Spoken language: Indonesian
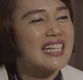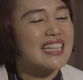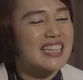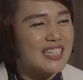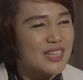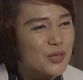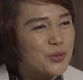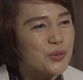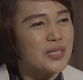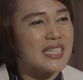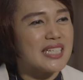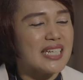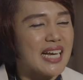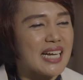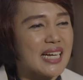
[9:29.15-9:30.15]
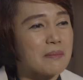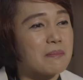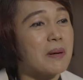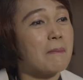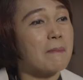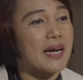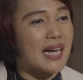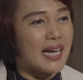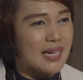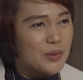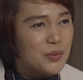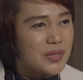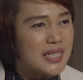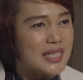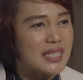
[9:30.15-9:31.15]
Tentu ini akan
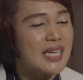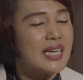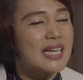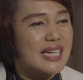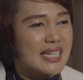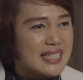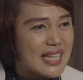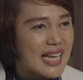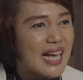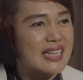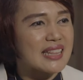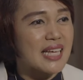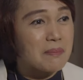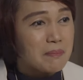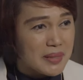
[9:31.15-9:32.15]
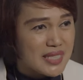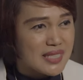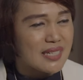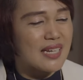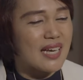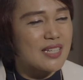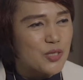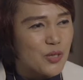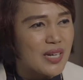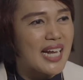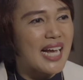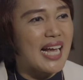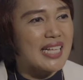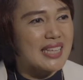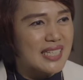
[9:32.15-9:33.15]
mempengaruhi kesehatan pencernaan
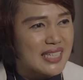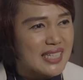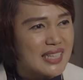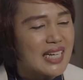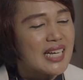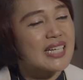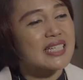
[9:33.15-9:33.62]
seorang atlet